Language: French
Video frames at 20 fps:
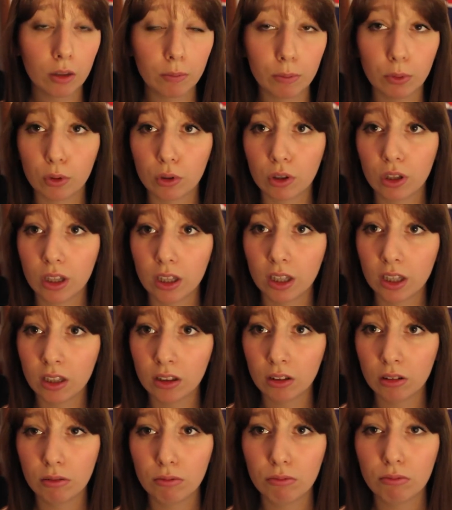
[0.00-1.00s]
Parce qu'il
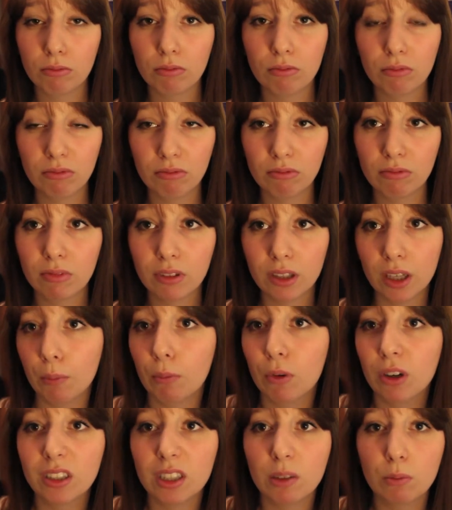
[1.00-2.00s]
y a
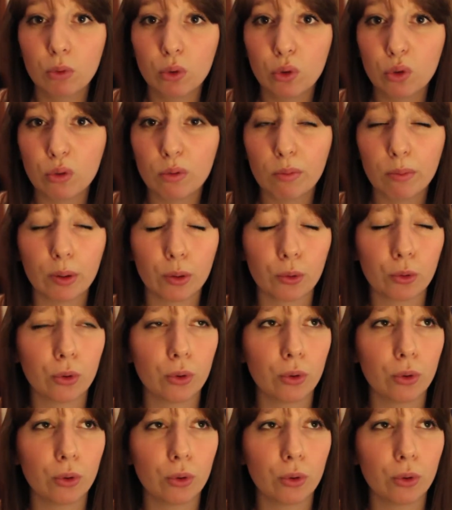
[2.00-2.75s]
moins d'émotion parce